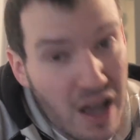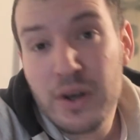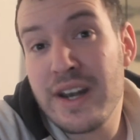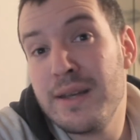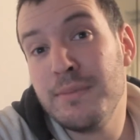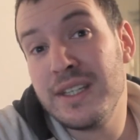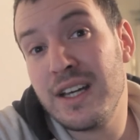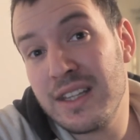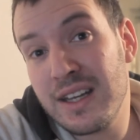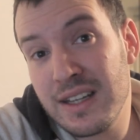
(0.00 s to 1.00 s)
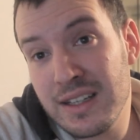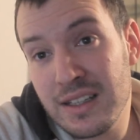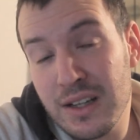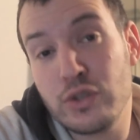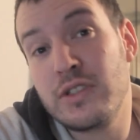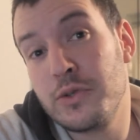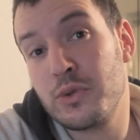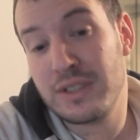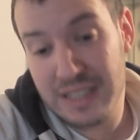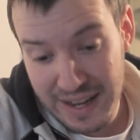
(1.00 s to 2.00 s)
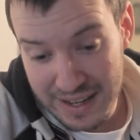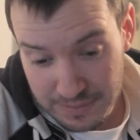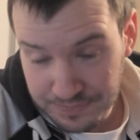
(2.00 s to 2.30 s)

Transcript: Und dann nehmt ihr an der äh, Auslosung teil.